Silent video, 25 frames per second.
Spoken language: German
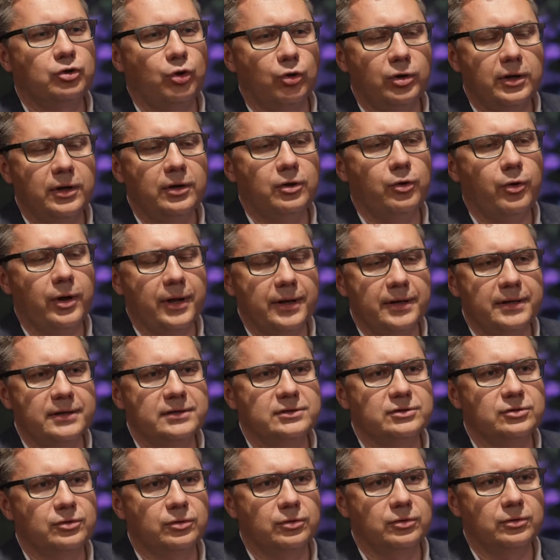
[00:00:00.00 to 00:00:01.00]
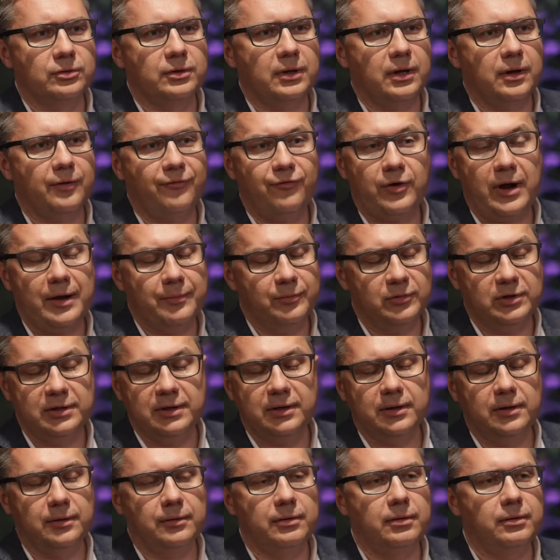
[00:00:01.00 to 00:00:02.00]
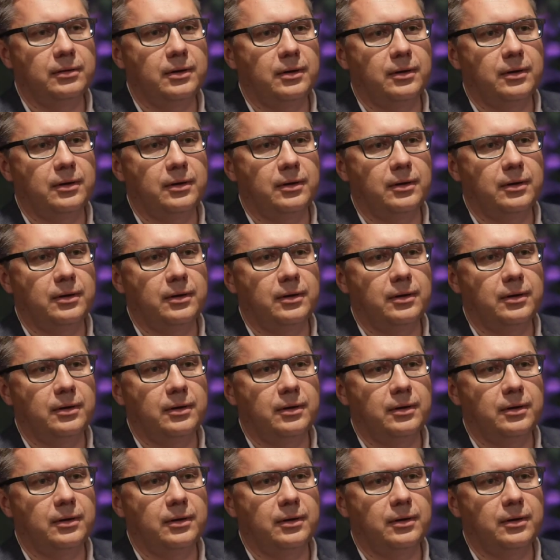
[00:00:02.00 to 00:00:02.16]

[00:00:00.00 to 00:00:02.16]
tolle Learnings und vor allem die